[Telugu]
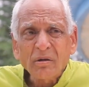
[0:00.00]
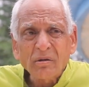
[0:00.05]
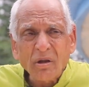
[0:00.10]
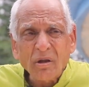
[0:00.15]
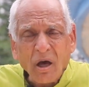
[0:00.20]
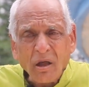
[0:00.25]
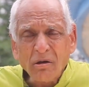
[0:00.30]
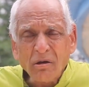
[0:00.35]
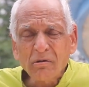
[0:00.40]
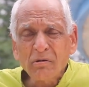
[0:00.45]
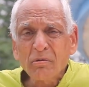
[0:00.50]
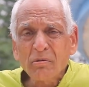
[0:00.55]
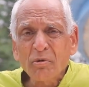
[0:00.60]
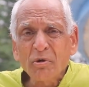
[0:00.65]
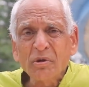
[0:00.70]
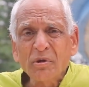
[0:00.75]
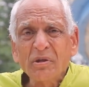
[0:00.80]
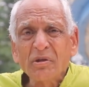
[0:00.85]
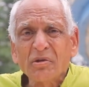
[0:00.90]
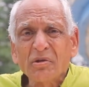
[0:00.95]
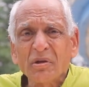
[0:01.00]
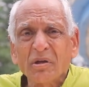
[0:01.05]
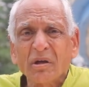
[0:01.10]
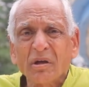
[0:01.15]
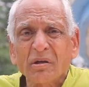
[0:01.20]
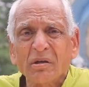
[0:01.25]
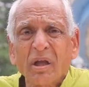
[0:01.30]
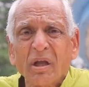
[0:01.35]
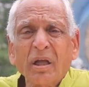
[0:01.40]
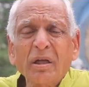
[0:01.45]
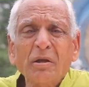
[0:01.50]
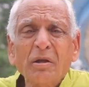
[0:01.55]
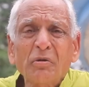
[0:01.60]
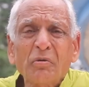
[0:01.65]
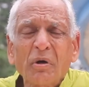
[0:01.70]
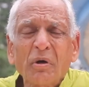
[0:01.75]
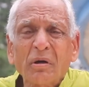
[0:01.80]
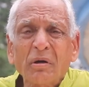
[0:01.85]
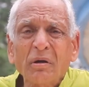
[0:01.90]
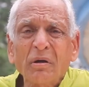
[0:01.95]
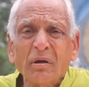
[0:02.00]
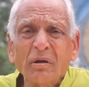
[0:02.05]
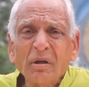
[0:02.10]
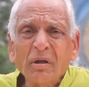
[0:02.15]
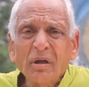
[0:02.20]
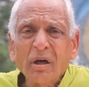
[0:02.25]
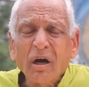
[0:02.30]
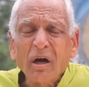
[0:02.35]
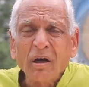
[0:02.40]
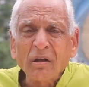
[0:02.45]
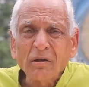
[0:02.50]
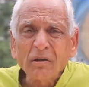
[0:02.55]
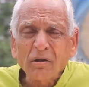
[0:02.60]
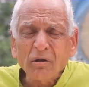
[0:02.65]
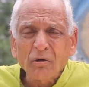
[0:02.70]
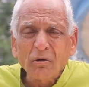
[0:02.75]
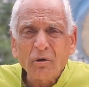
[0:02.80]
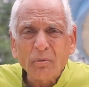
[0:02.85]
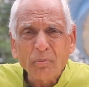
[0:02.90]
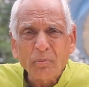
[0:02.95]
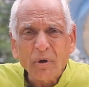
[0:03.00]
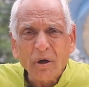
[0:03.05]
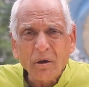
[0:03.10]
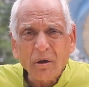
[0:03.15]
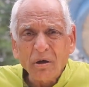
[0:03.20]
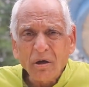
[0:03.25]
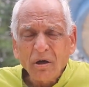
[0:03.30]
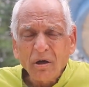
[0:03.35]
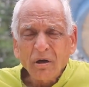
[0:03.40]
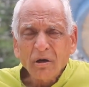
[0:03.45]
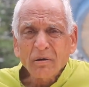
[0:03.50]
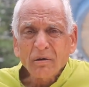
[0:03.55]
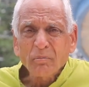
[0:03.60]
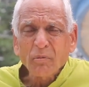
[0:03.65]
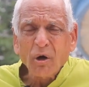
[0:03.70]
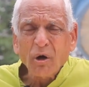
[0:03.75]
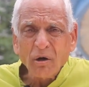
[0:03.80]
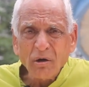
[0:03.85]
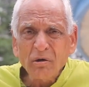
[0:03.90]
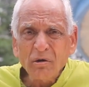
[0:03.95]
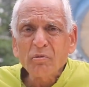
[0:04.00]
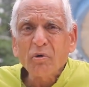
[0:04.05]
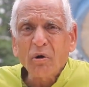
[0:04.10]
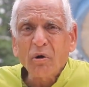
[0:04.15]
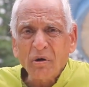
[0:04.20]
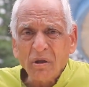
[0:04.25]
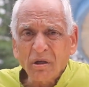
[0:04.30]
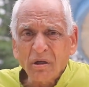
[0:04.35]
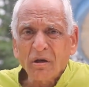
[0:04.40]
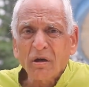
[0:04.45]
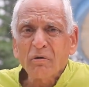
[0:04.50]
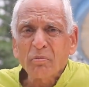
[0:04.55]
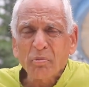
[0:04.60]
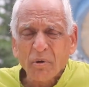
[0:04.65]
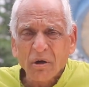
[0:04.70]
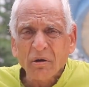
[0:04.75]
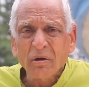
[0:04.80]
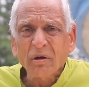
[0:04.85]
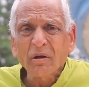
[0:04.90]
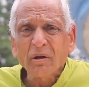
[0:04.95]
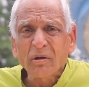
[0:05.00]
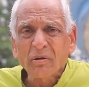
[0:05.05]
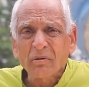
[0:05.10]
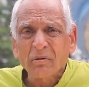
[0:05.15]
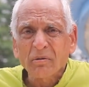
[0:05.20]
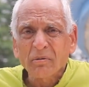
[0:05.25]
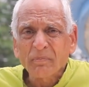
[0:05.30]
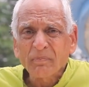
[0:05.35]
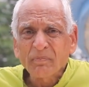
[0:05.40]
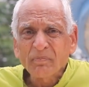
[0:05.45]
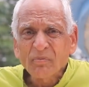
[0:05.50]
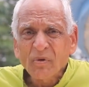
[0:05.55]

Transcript: నారదుడు బోధించిన జ్ఞానం ద్వారా అంత గొప్ప మహానుభావుడైనాడు ప్రహ్లాదుడు